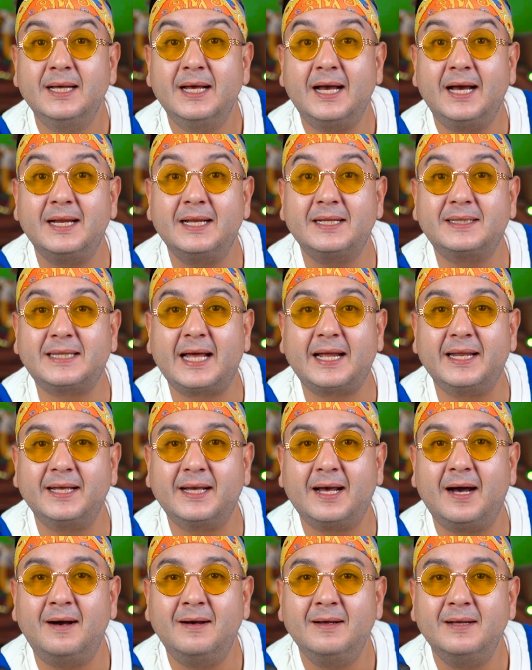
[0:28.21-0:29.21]
على
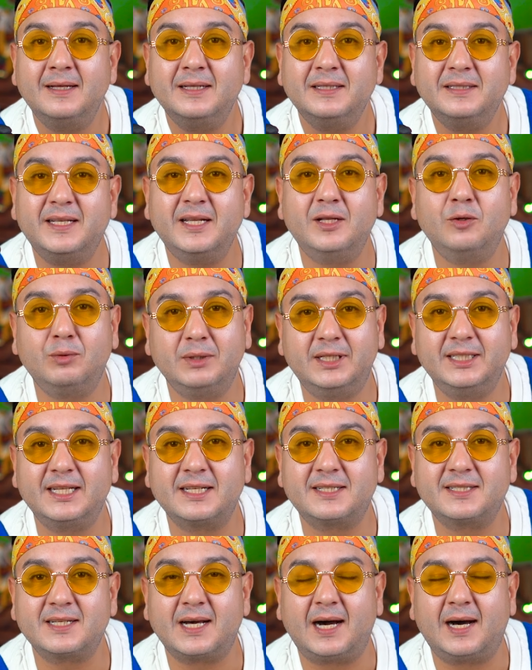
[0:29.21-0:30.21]
الطريقه ديال الوليدات
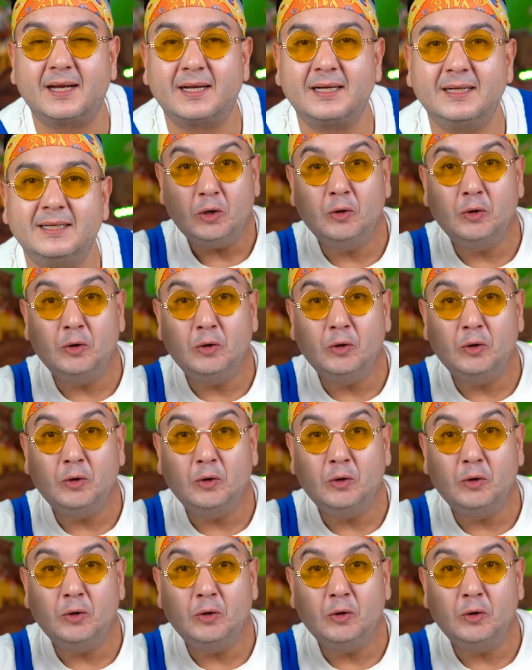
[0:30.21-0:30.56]
الصغار